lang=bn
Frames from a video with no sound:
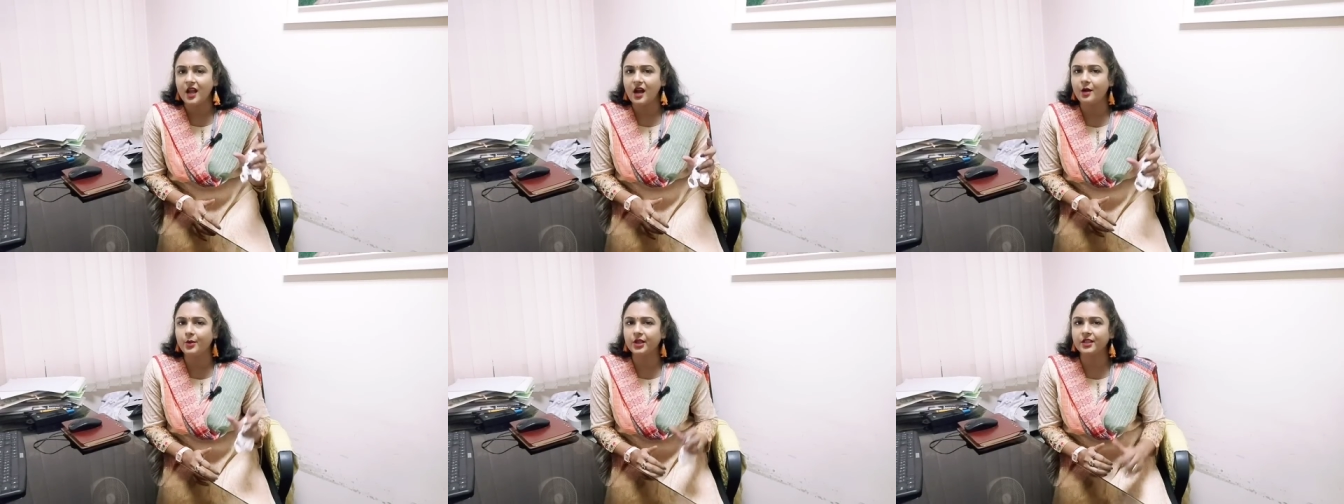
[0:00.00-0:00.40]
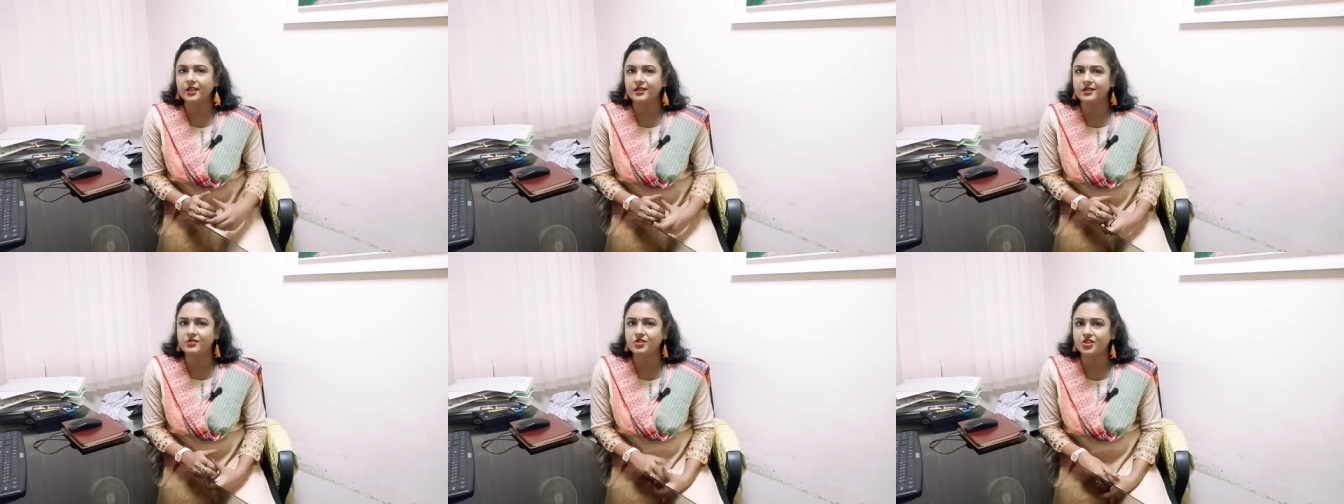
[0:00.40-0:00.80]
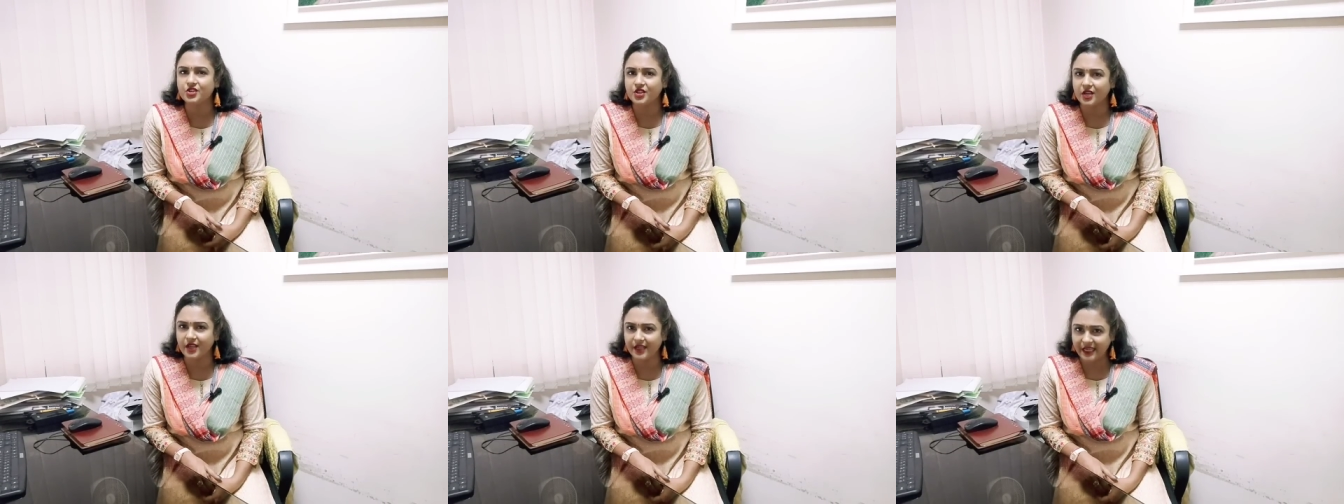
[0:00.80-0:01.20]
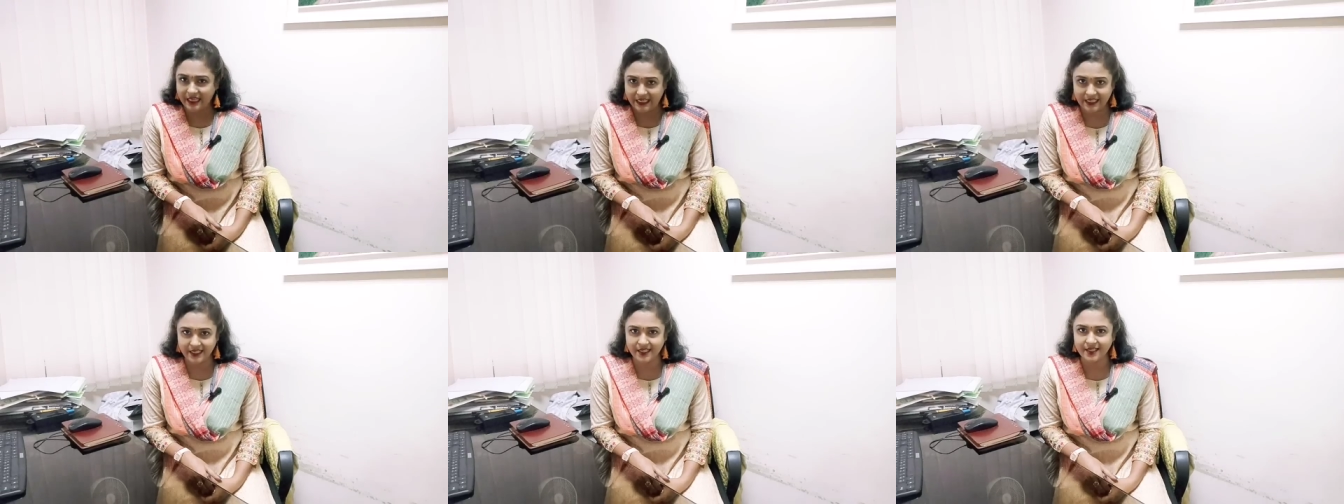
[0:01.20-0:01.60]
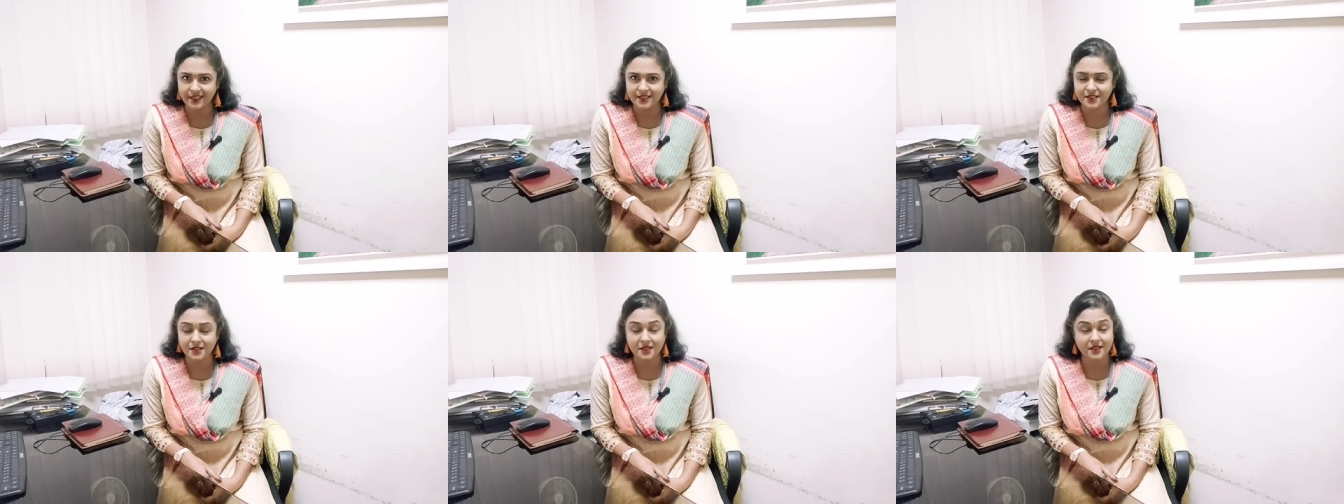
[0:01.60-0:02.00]
আমাদের দেশের যারা ক্যান্ডিডেট
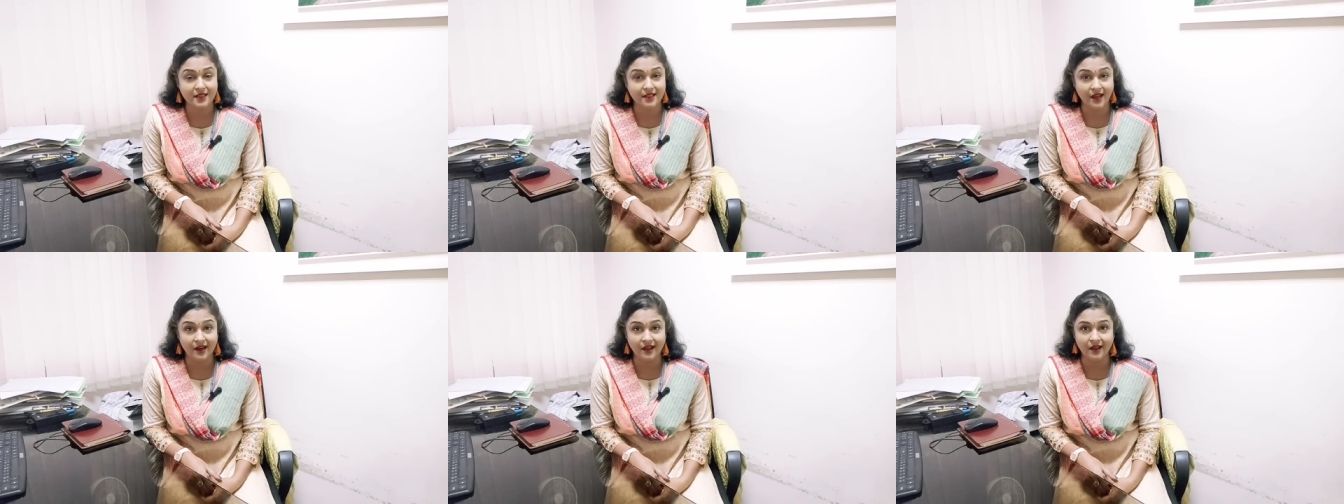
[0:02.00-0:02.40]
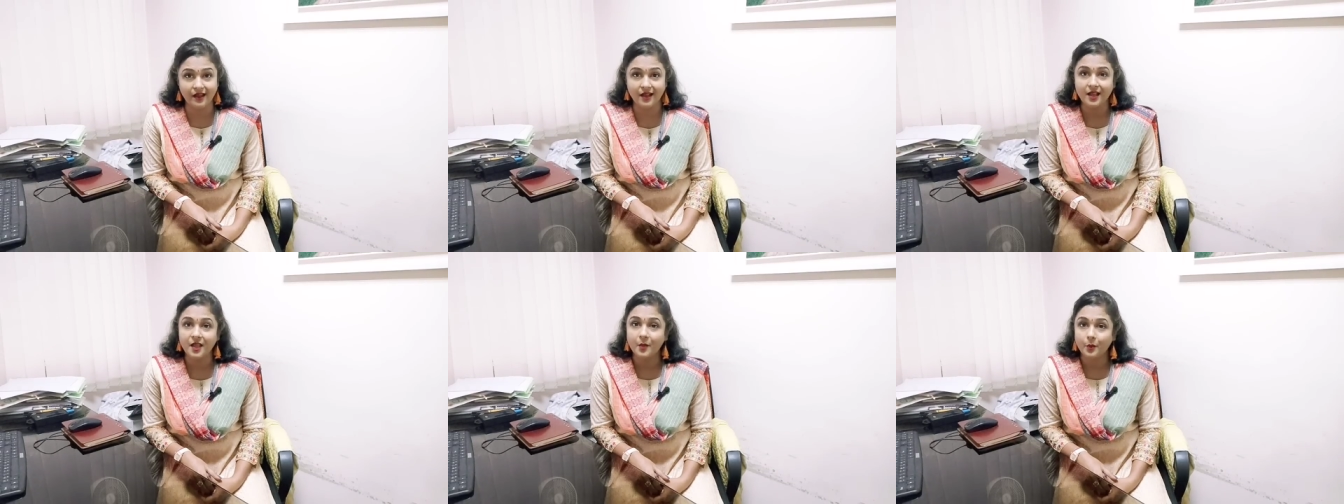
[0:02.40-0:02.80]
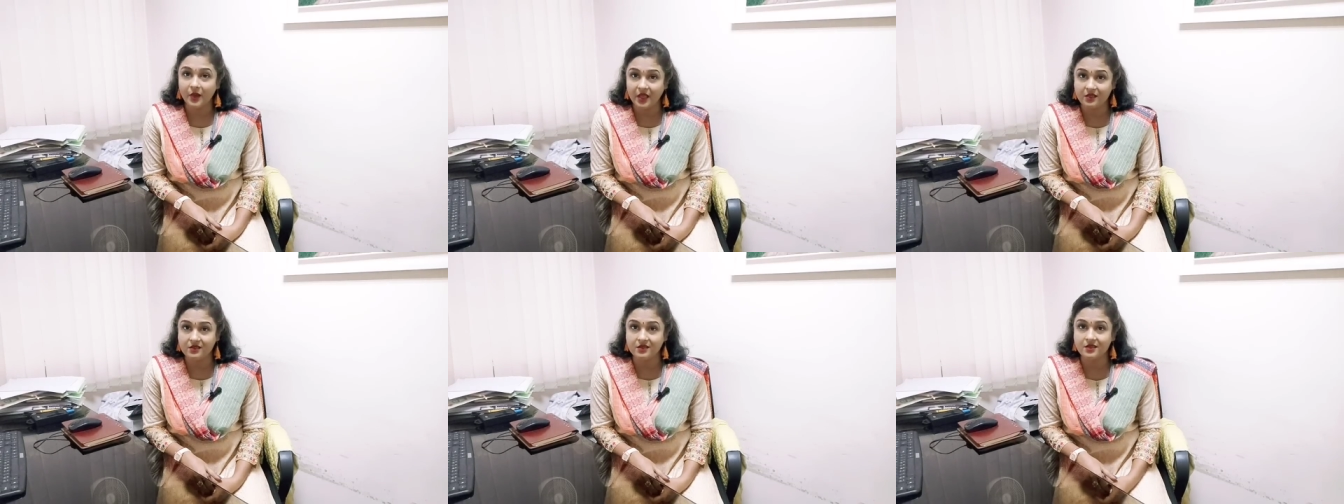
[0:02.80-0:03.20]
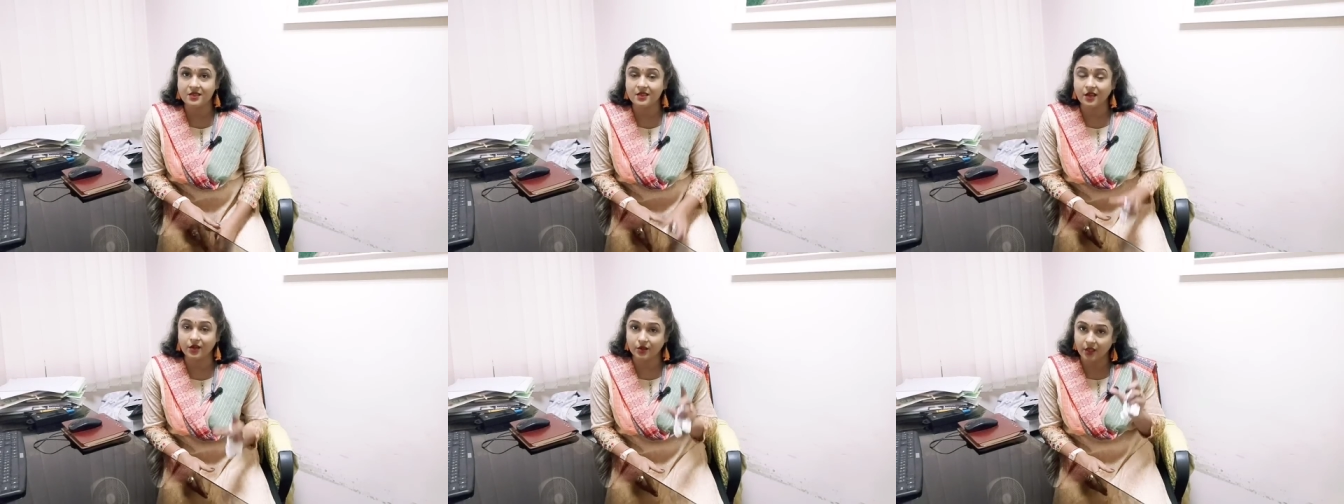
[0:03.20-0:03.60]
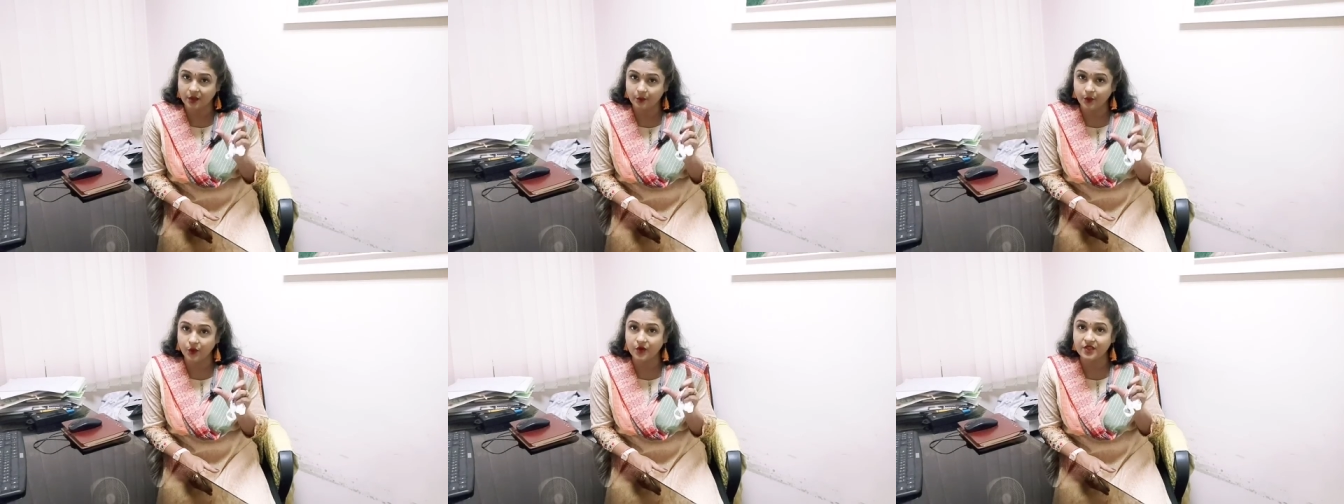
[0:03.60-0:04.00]
আছেন তারা পিসিসি অর্থাৎ
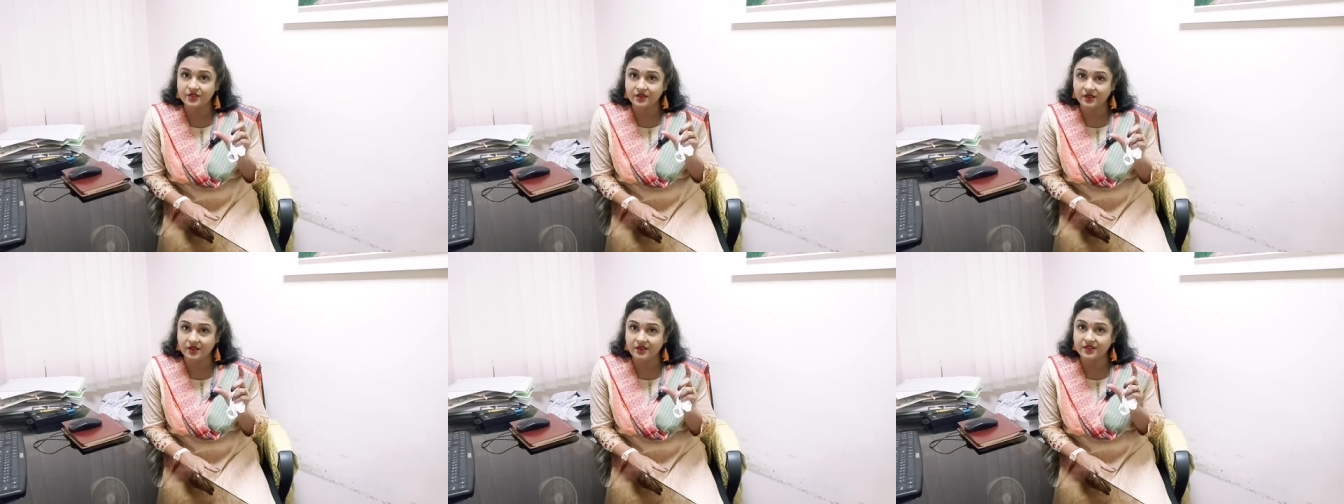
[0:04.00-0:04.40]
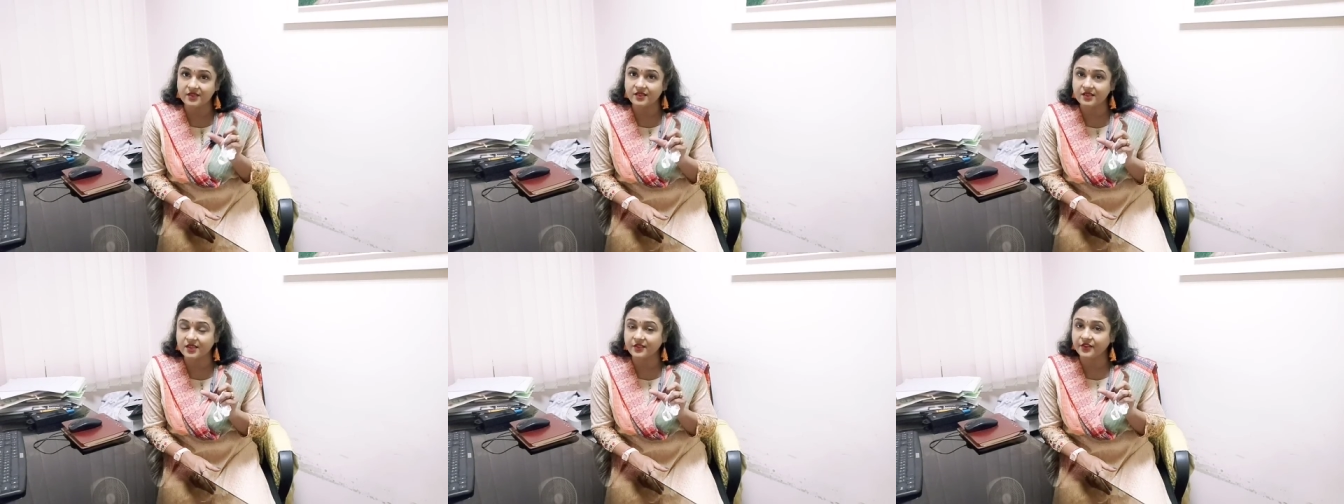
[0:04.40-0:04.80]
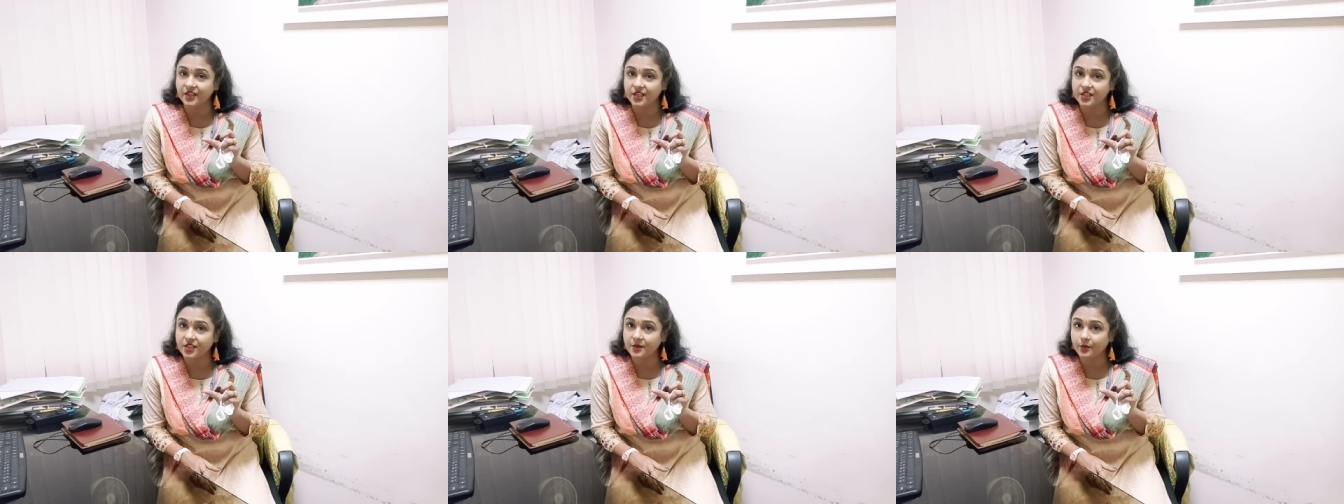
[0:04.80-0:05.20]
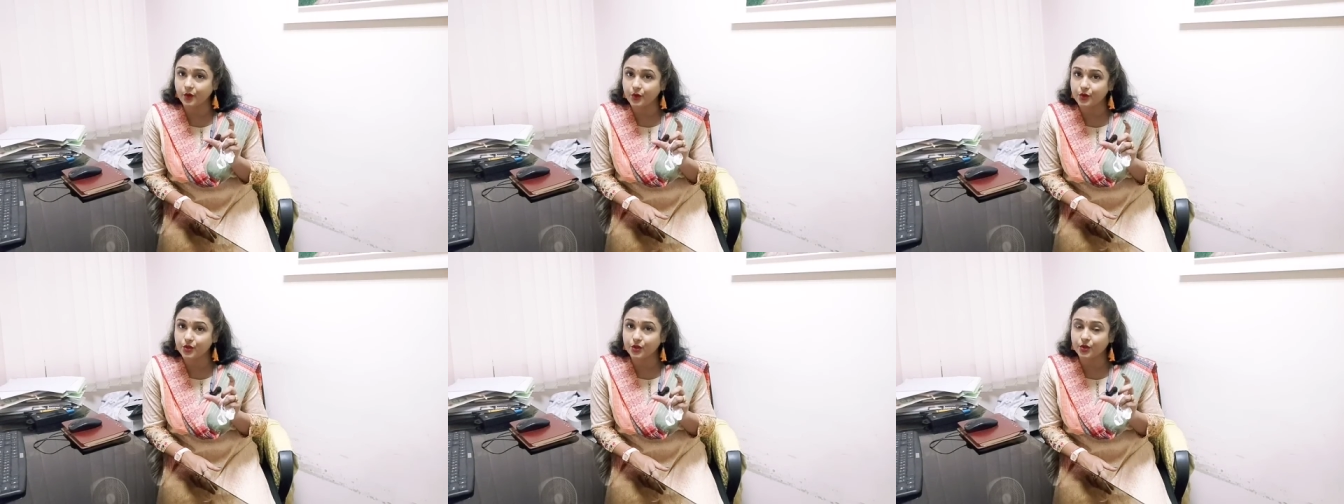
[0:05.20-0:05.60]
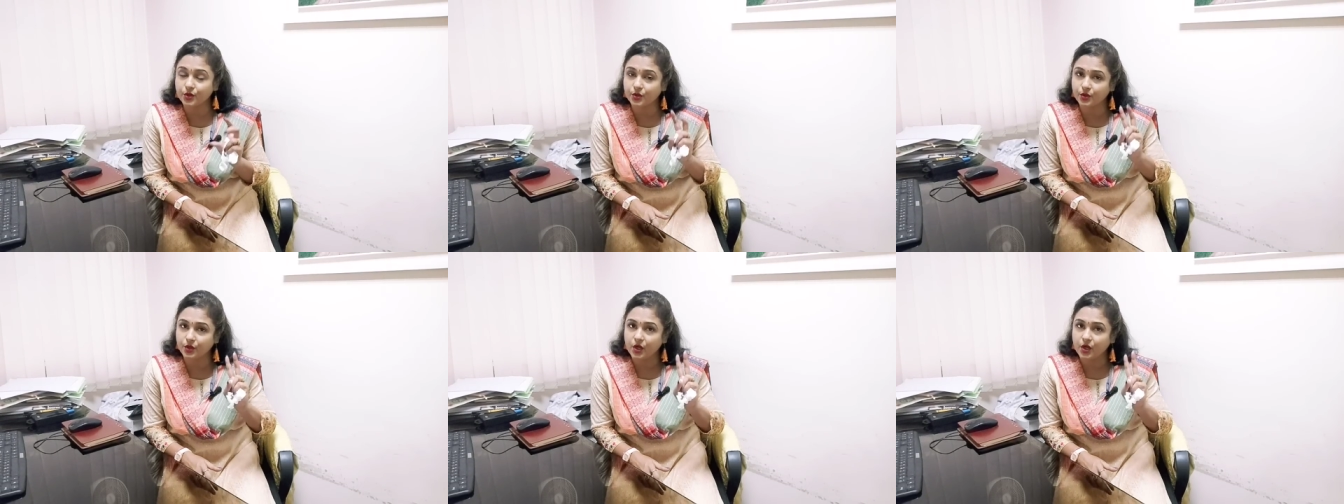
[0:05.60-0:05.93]
পুলিশ ক্লিয়ারেন্স সার্টিফিকেটটি পর্যন্ত